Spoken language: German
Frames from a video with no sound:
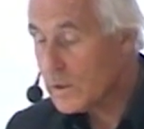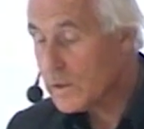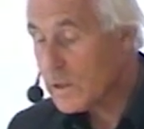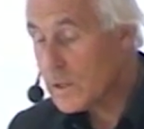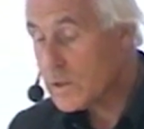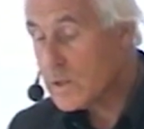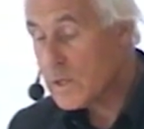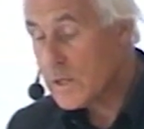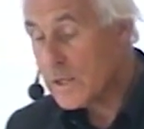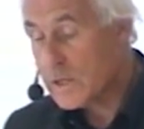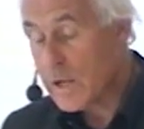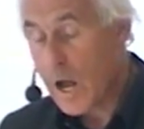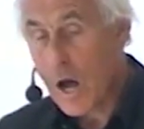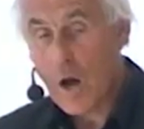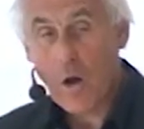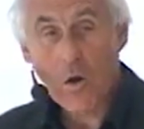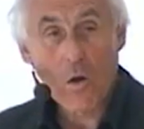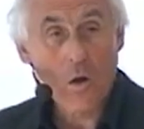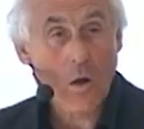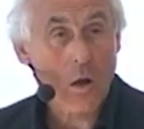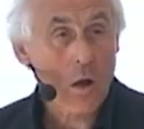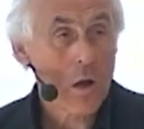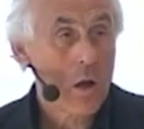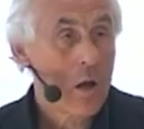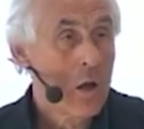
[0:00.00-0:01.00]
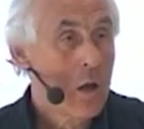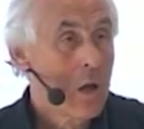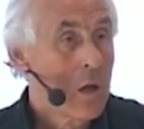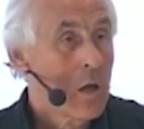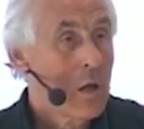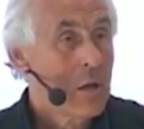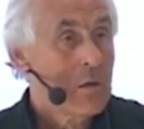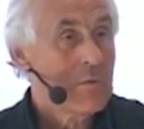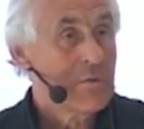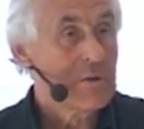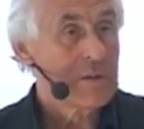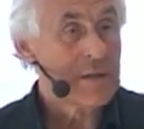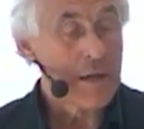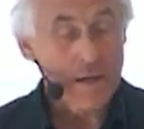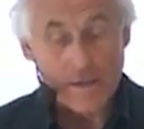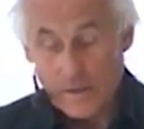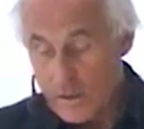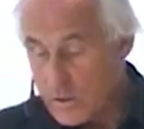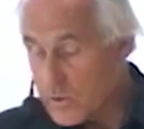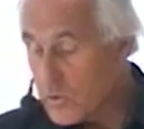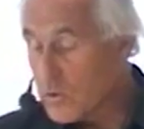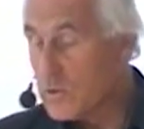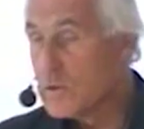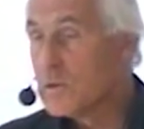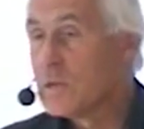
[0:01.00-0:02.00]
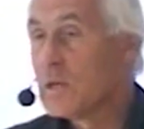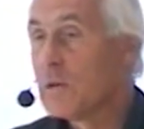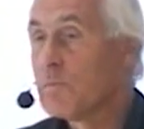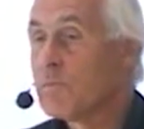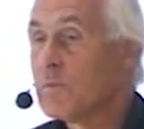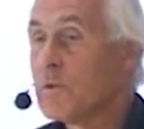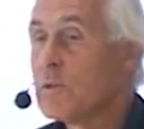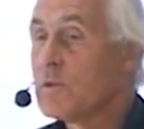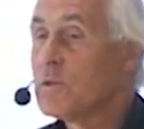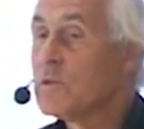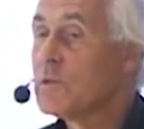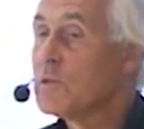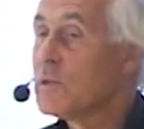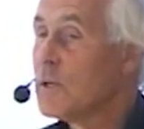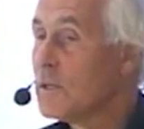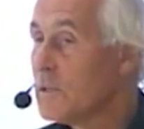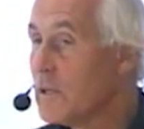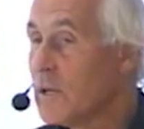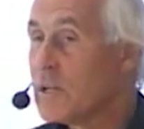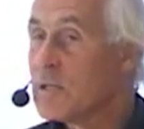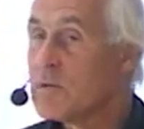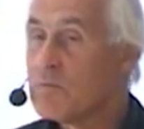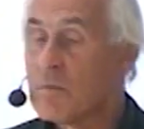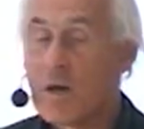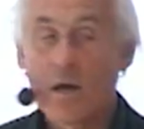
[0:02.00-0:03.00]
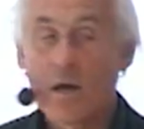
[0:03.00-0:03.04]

Das gilt auch für ein anderes Konzept, das ich dann jetzt